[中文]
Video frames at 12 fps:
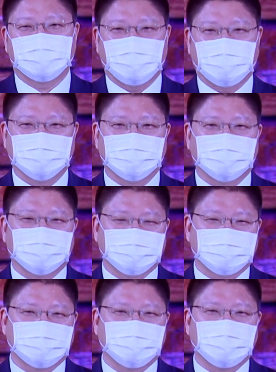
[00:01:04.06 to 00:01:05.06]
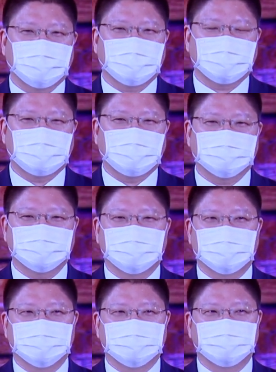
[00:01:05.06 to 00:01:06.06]
真的对。那刚刚陈
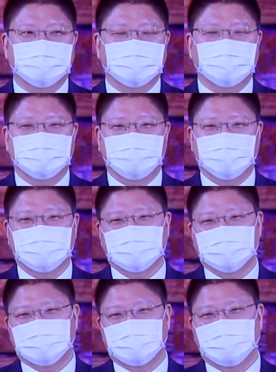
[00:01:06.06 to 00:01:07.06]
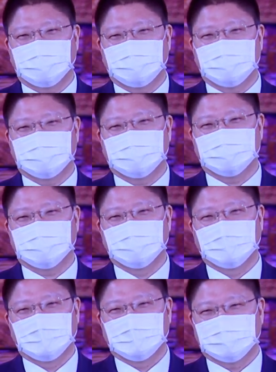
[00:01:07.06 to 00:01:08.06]
老师说后学资深，其实
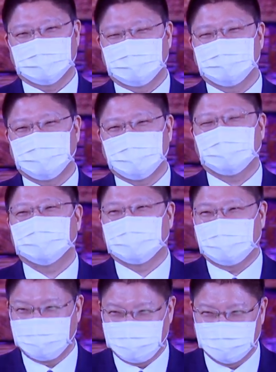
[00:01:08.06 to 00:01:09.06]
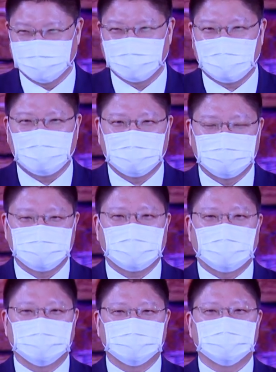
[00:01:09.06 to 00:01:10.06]
只是比较早求道了，不
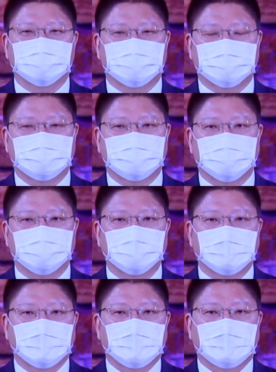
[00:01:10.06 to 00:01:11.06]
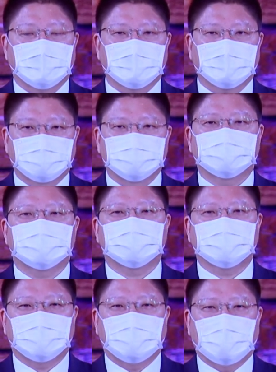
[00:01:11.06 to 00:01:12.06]
敢说资深。那懂
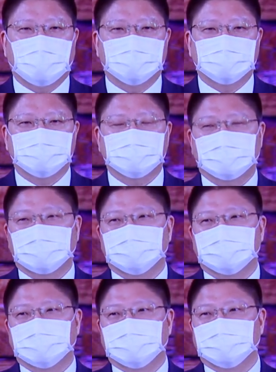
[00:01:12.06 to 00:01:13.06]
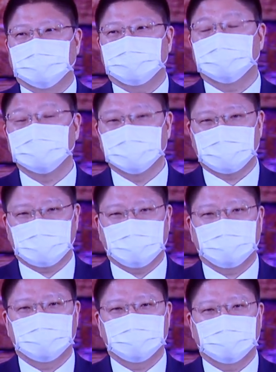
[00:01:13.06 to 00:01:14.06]
事以来呢，就跟着父母
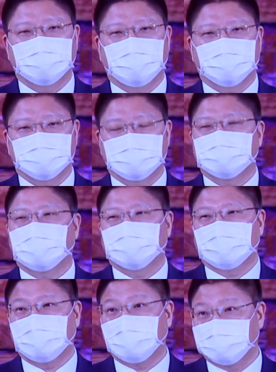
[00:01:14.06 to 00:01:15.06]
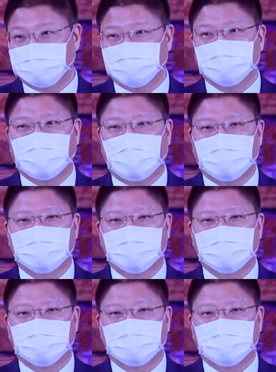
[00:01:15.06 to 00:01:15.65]
亲哦，时常来到佛堂，